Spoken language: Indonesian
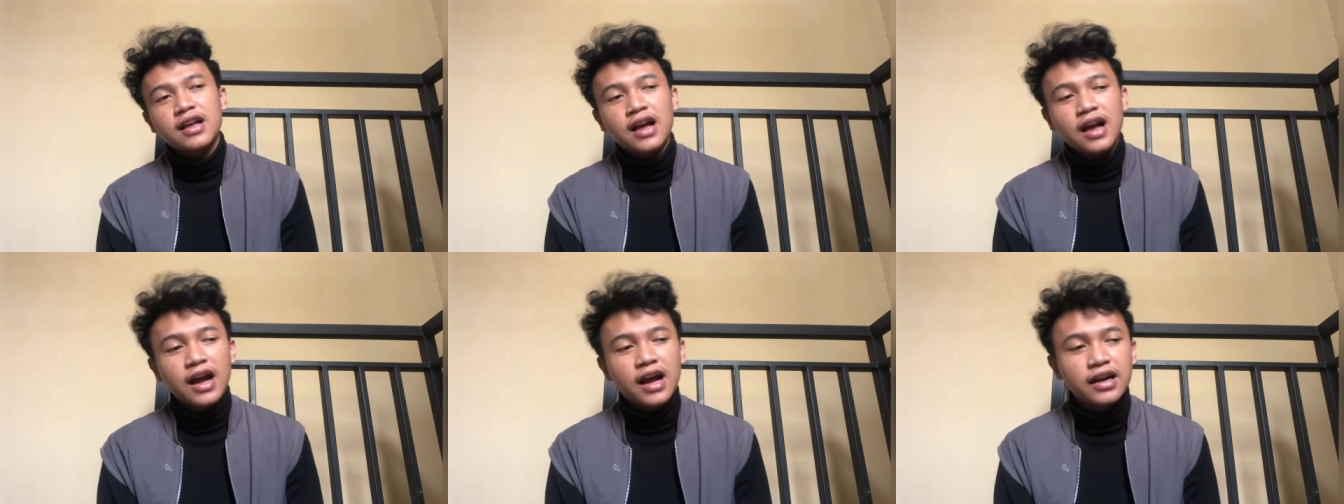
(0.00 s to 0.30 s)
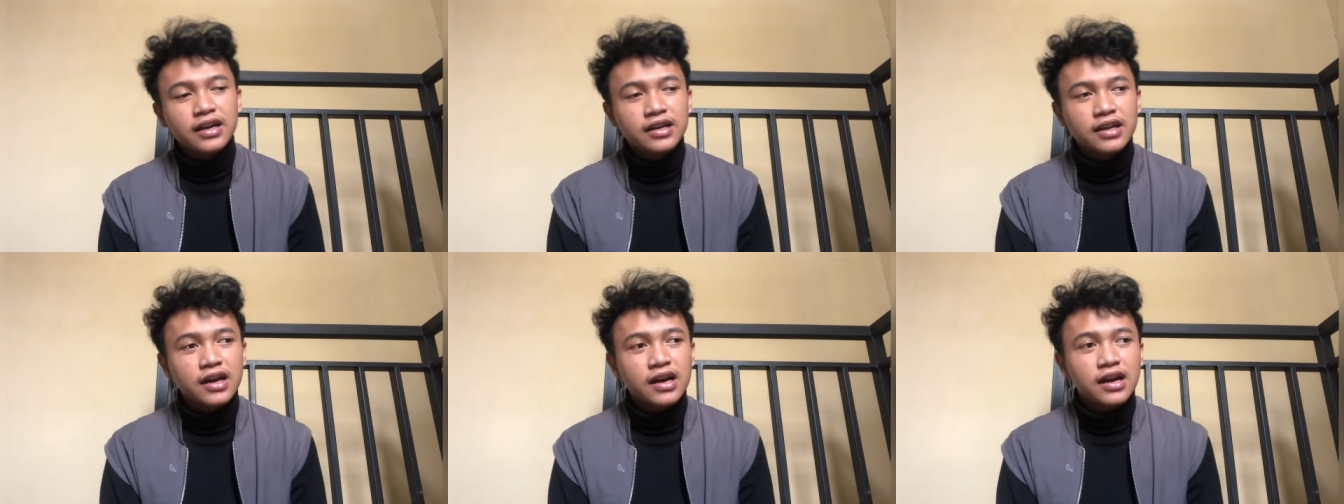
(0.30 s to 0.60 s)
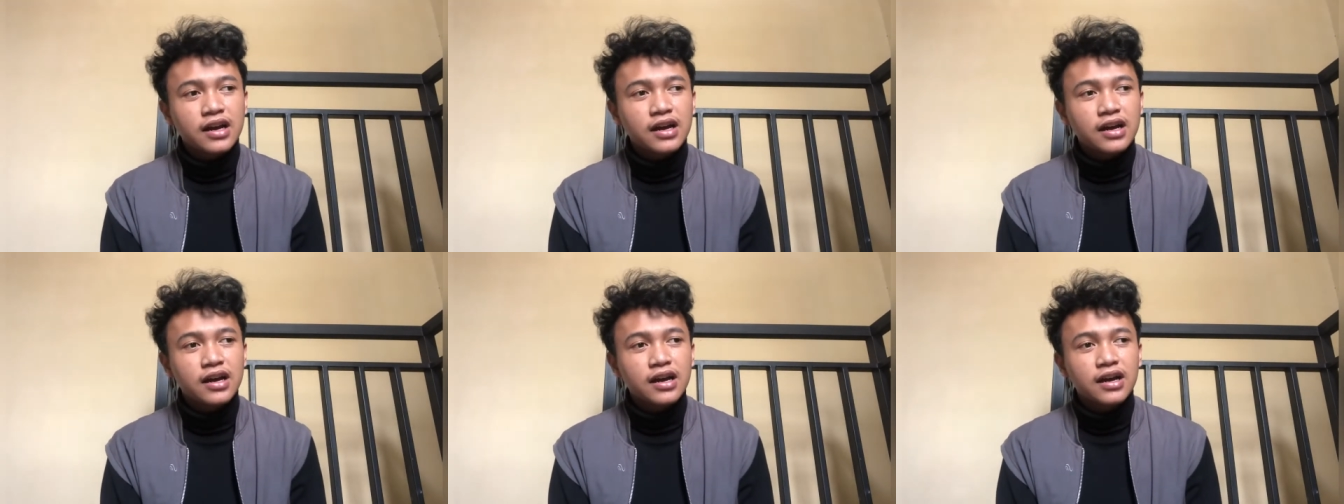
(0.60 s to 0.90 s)

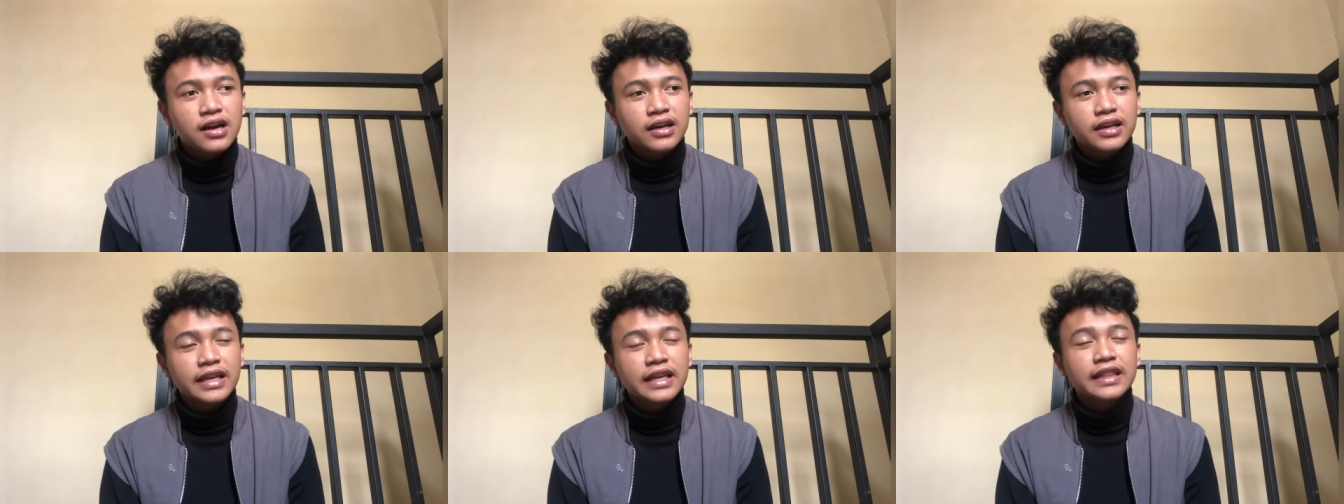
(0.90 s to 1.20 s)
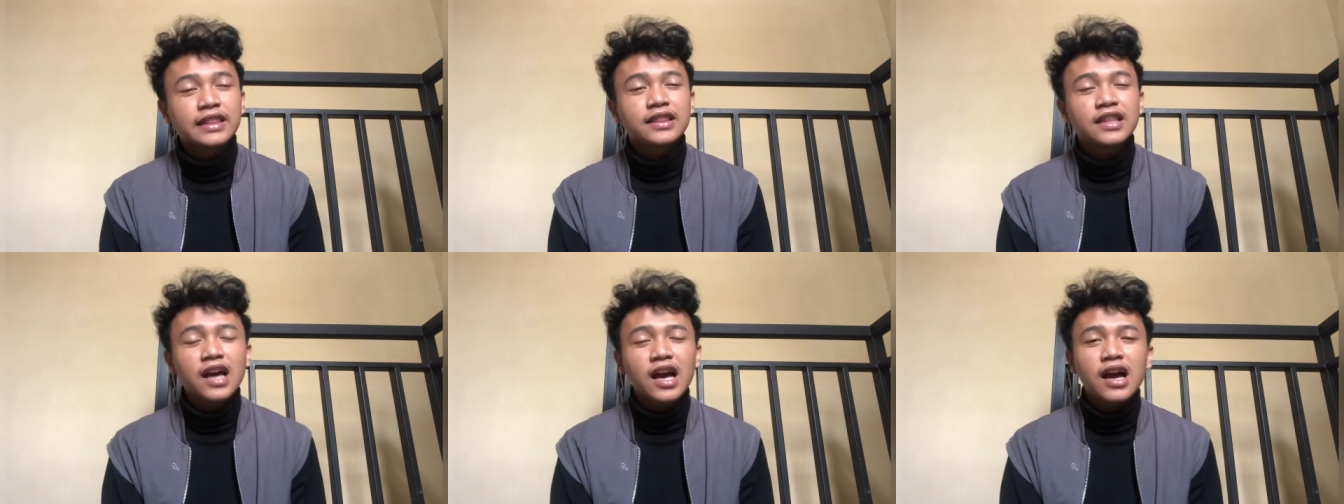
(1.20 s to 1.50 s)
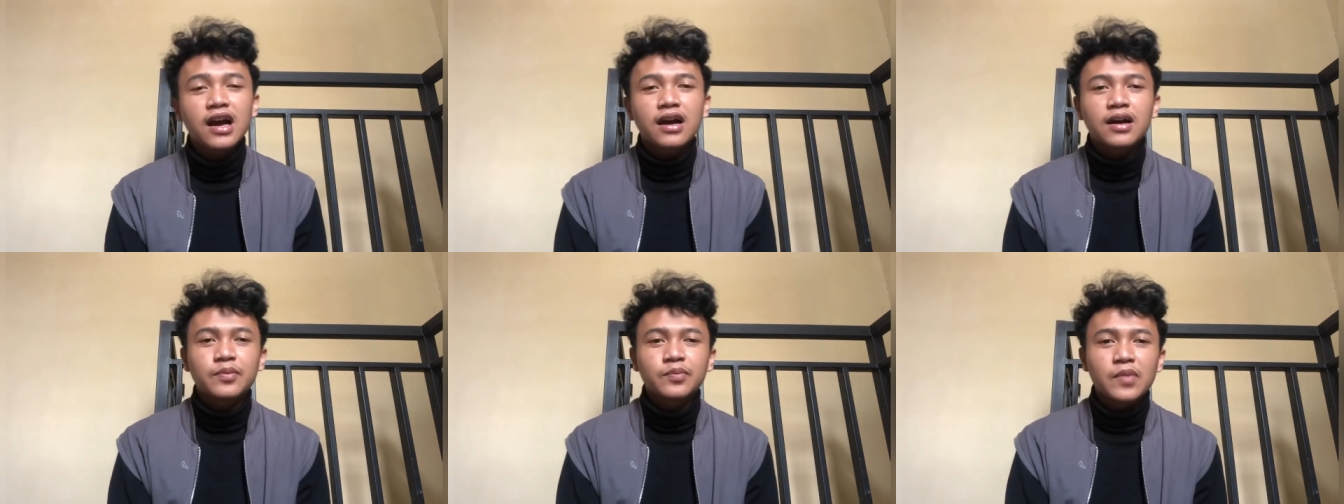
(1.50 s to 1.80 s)
ada kita
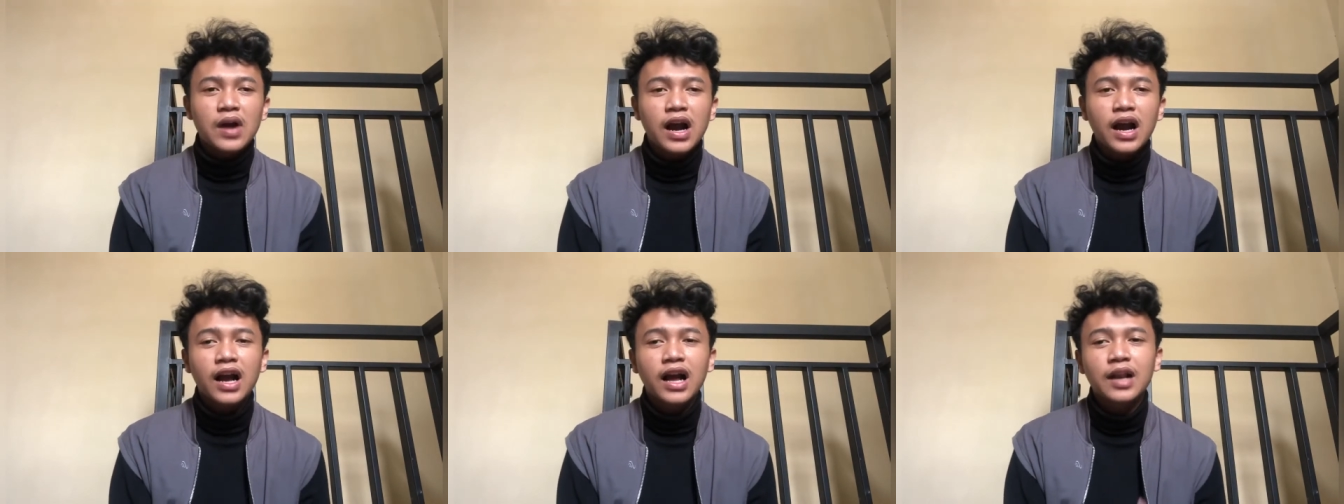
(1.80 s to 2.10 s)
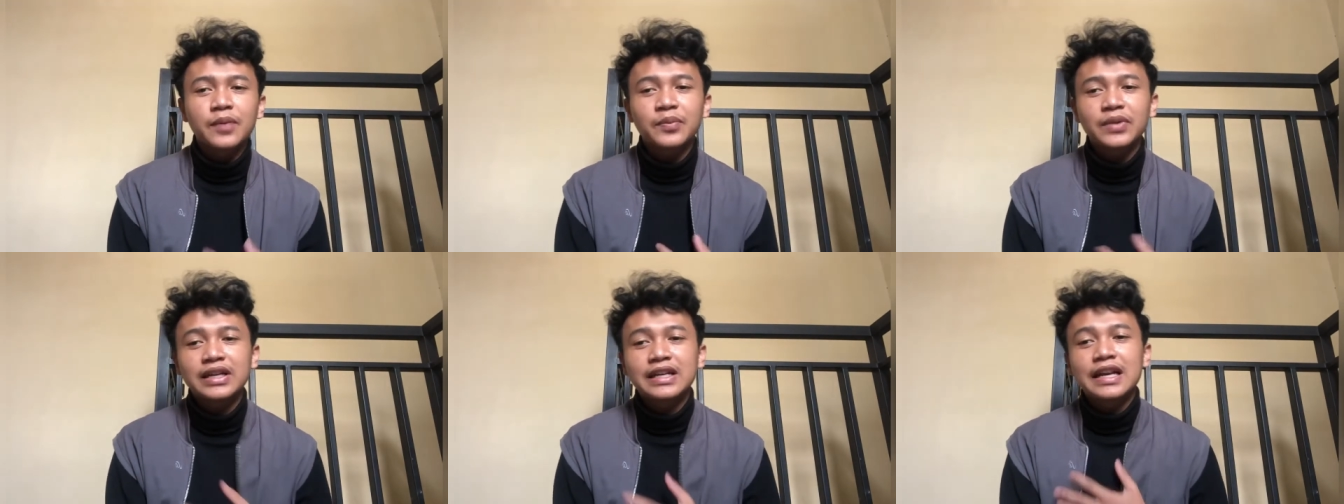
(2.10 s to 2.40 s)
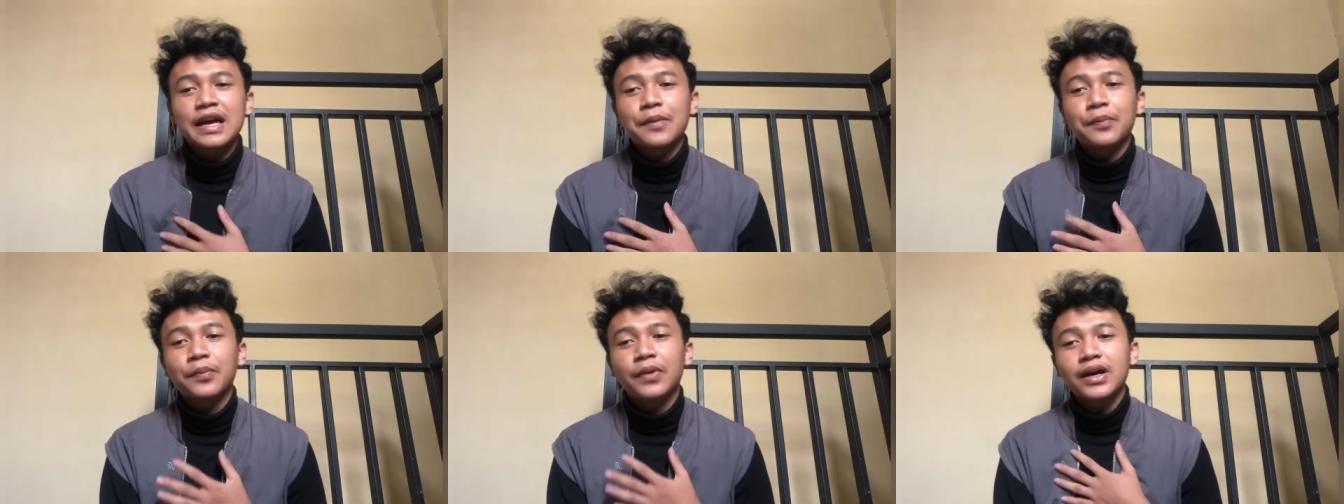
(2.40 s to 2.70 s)
bakal
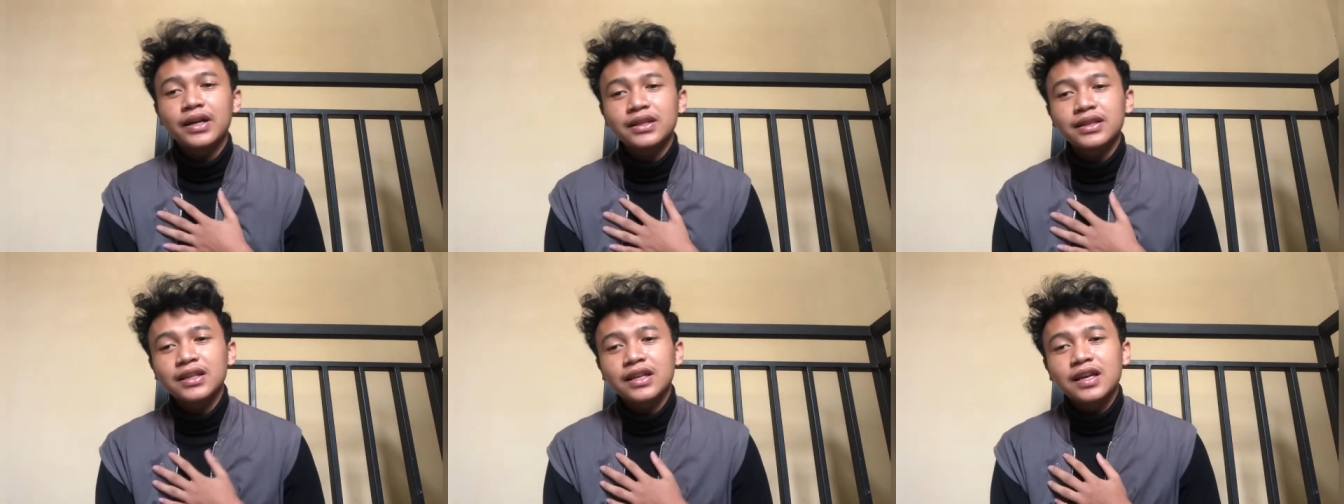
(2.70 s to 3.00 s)
mendapat